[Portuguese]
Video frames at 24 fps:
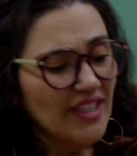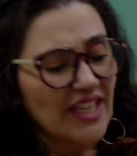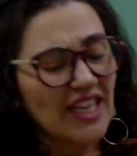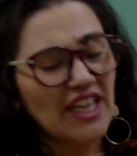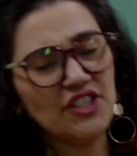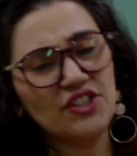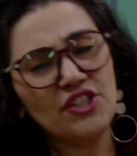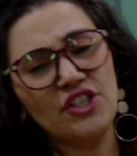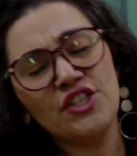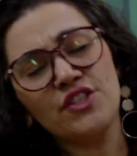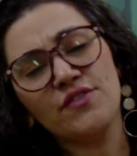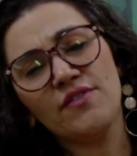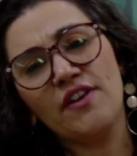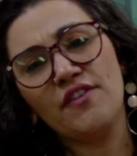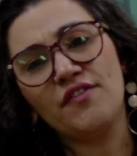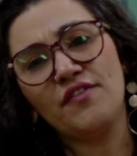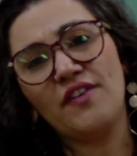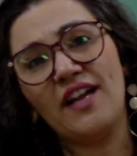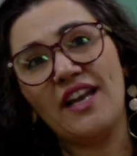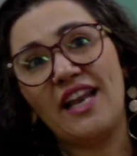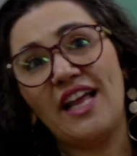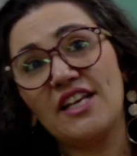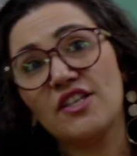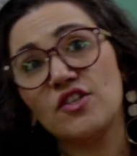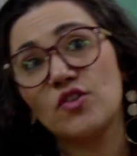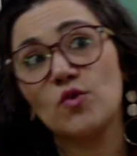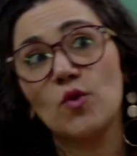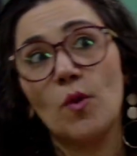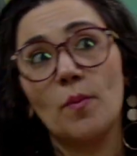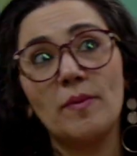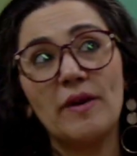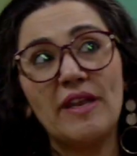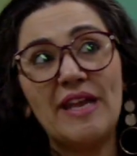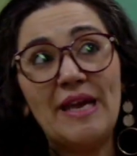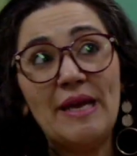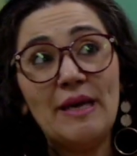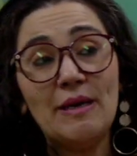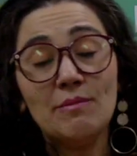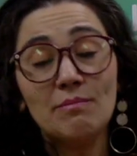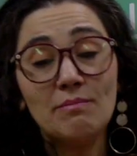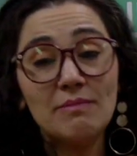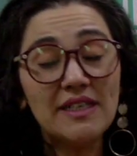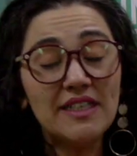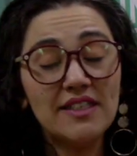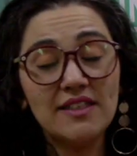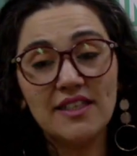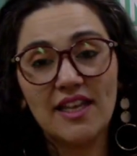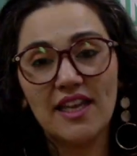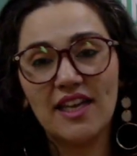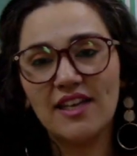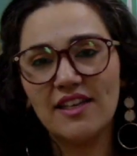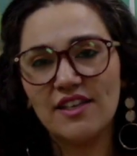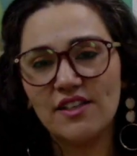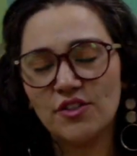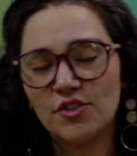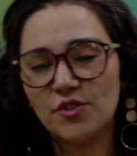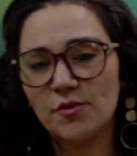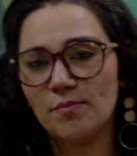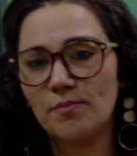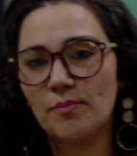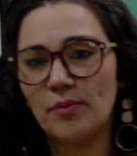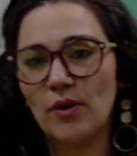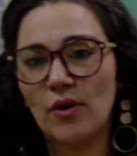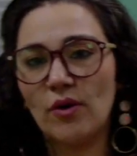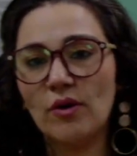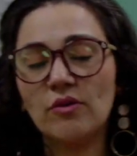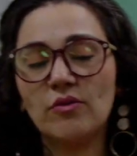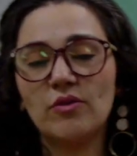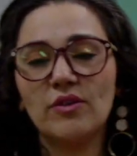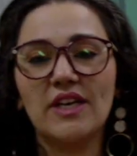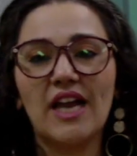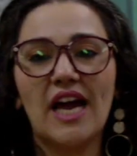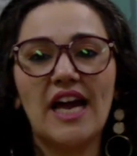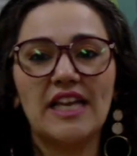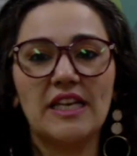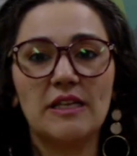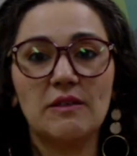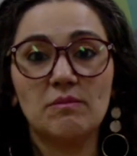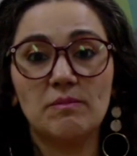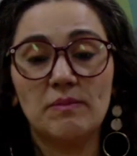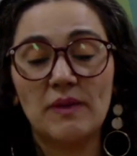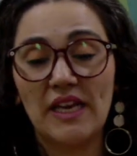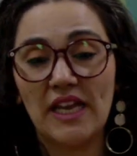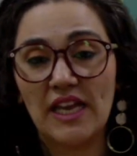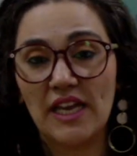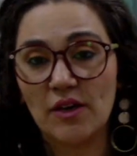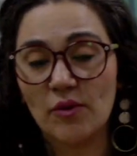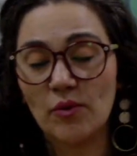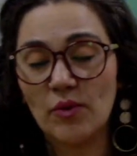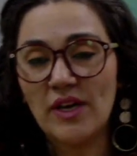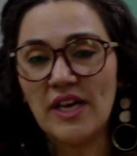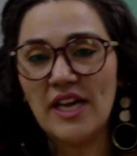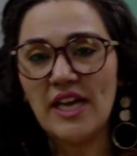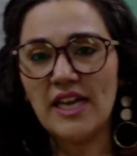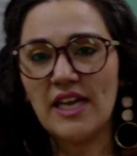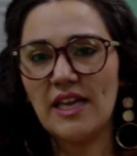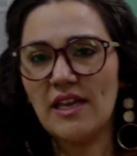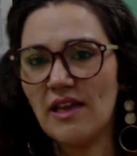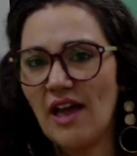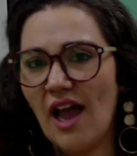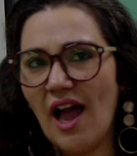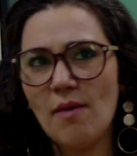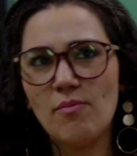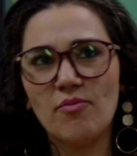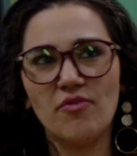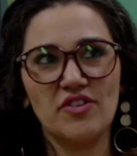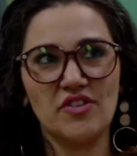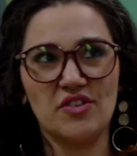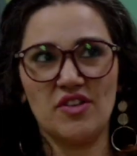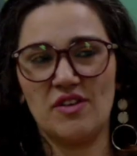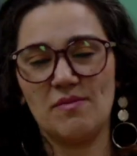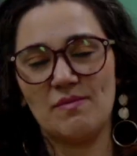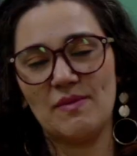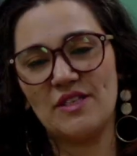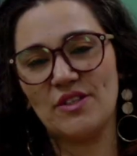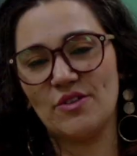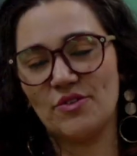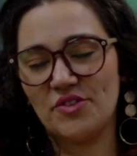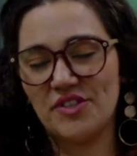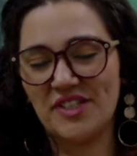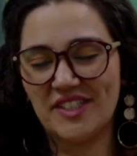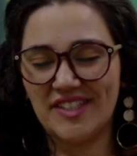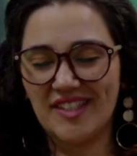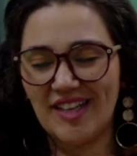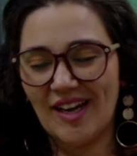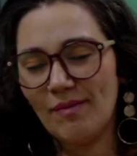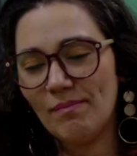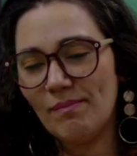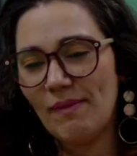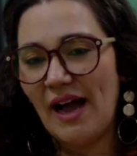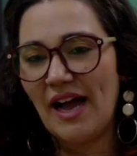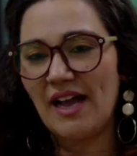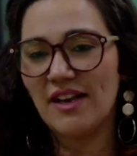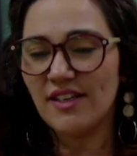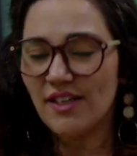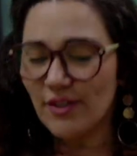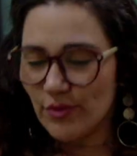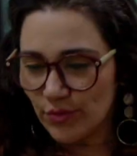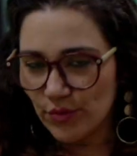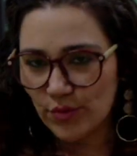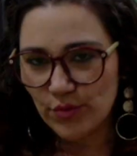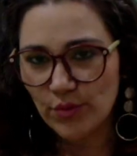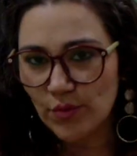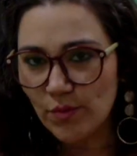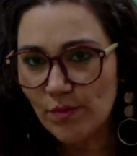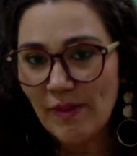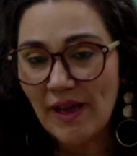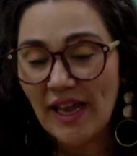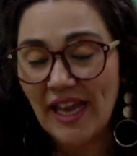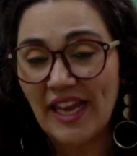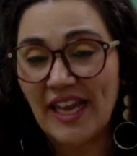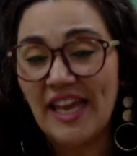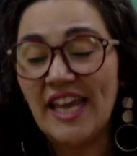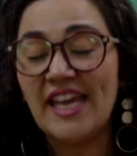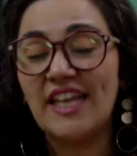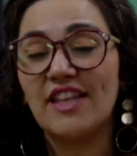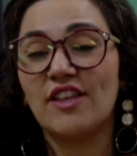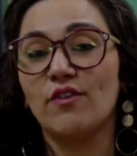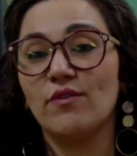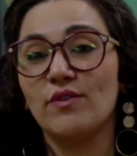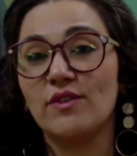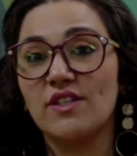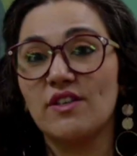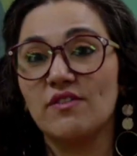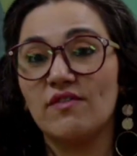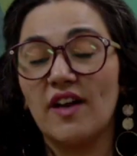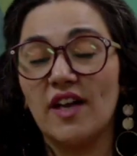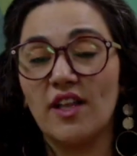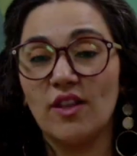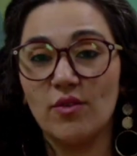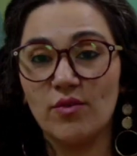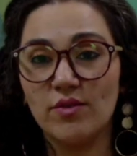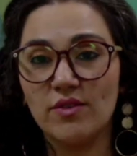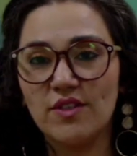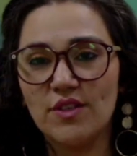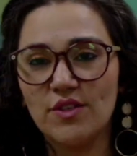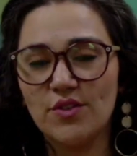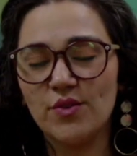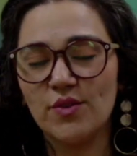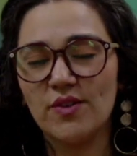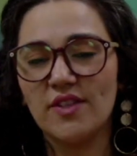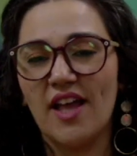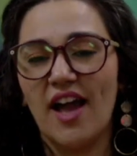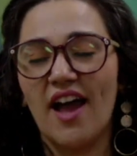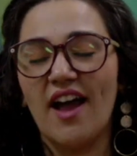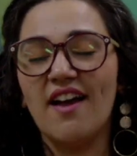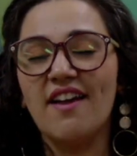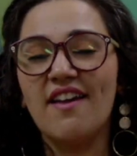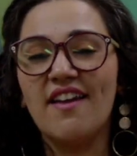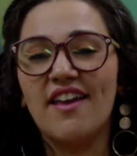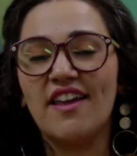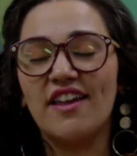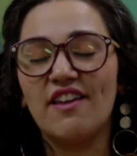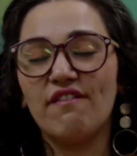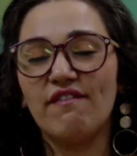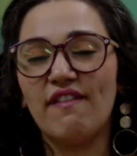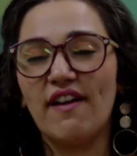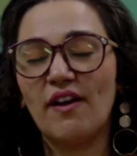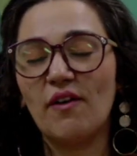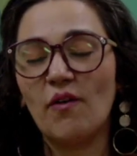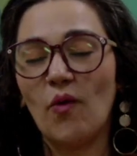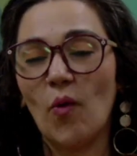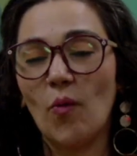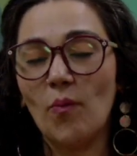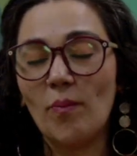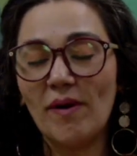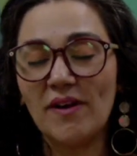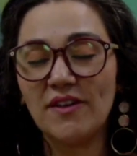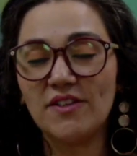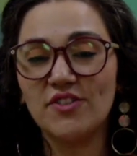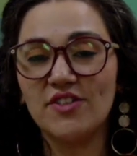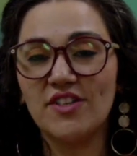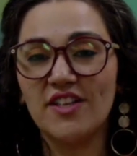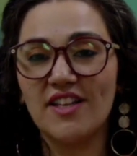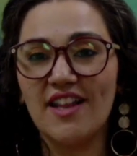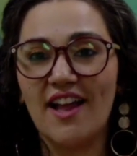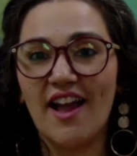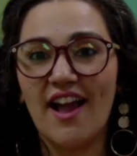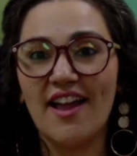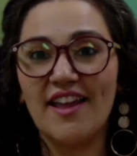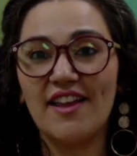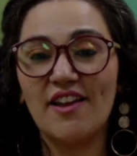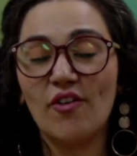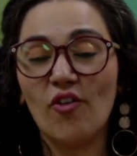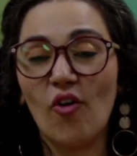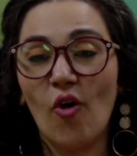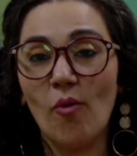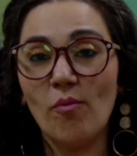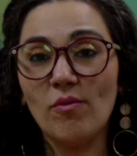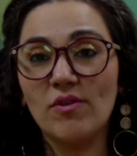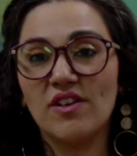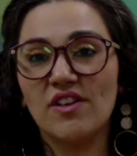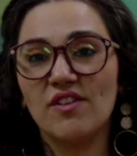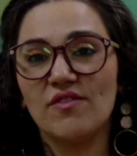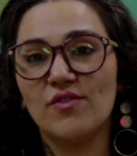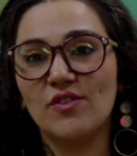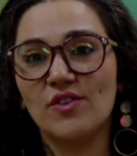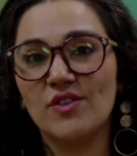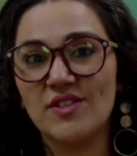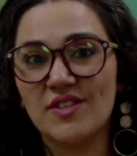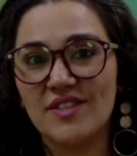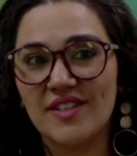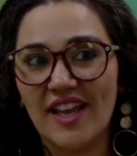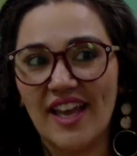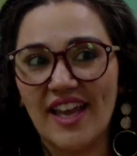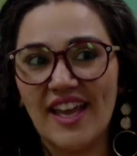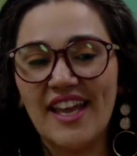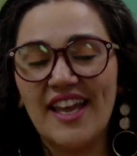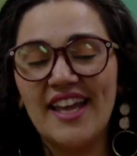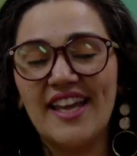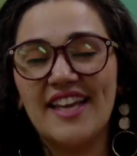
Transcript: A gente vai falar sobre maneiras de procurar emprego. E, ah, professora, mas eu já trabalho. Não, tudo bem. Então, você vai nos ajudar e vai compartilhar aí como que você